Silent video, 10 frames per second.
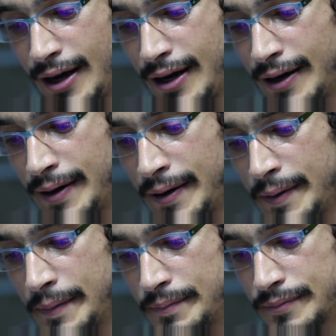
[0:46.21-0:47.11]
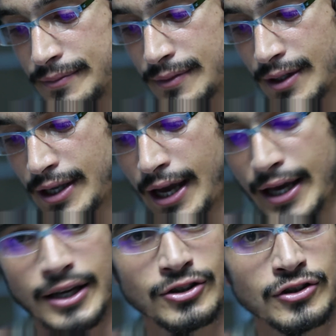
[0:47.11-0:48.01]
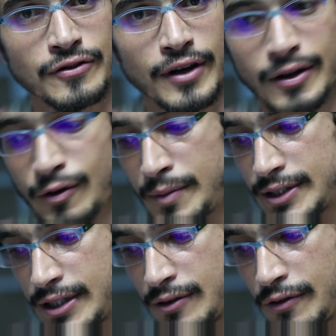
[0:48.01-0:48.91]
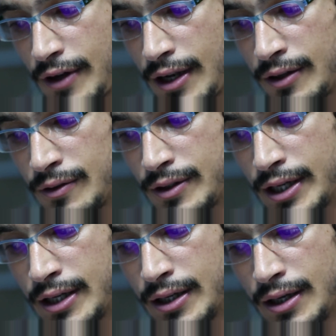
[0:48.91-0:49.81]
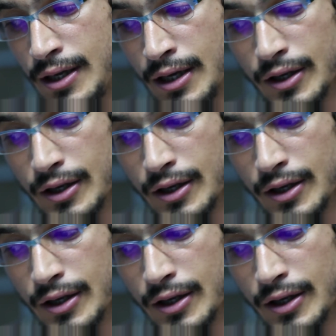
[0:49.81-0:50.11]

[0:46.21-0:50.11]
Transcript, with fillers: Um, e aí a gente vai começando falando dele,